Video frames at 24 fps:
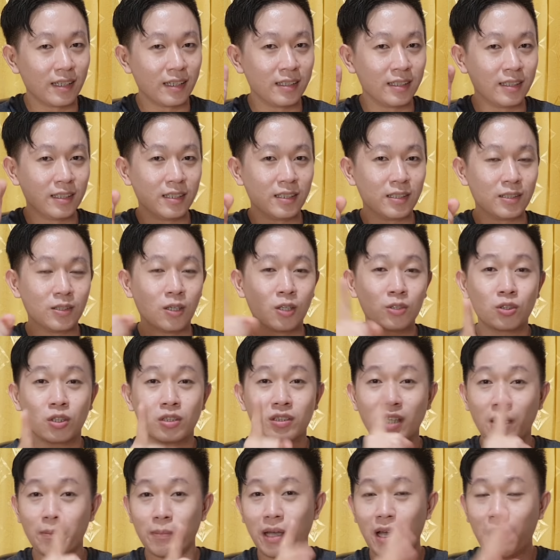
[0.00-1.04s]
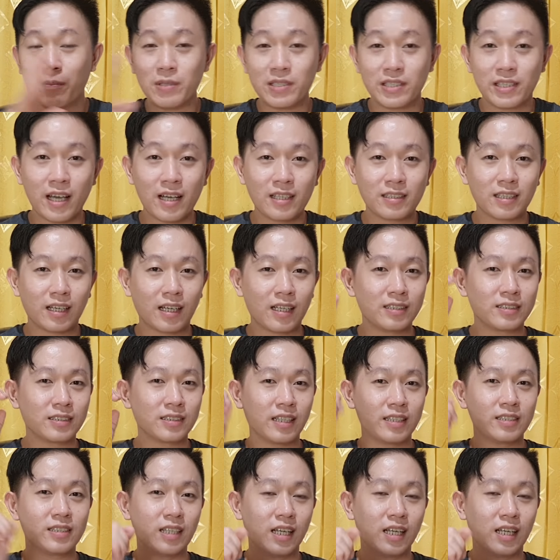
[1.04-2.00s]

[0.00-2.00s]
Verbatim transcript: ini nonton sampai habis ya akan saya